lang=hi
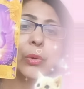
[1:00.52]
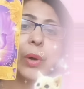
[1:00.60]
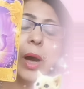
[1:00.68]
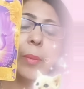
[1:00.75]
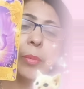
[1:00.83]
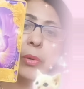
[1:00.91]
तो
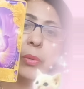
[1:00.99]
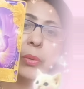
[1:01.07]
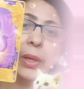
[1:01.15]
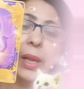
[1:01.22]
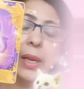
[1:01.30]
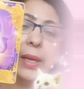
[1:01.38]
आप
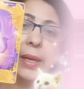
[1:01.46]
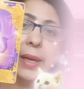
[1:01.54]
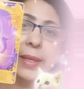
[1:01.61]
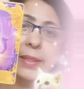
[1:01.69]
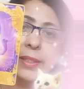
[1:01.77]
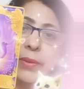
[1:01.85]
लोगों के लिए
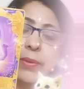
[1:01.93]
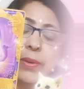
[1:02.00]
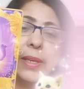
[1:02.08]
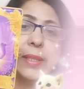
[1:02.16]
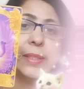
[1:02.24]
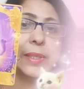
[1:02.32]
नेक्स्ट
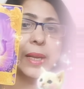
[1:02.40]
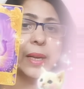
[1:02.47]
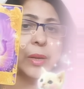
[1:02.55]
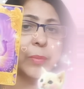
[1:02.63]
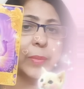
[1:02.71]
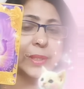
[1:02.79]
सेवन डेज़ के
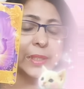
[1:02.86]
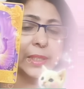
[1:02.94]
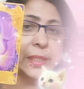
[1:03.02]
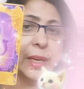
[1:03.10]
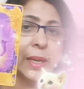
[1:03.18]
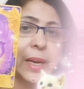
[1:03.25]
लिए
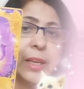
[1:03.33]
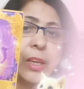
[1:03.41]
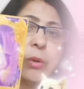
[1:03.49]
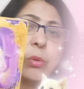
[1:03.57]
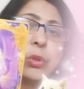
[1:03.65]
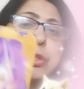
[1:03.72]
मैसेज आ रहा है
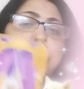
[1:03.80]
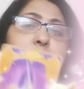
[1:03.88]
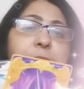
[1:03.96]
कि कुछ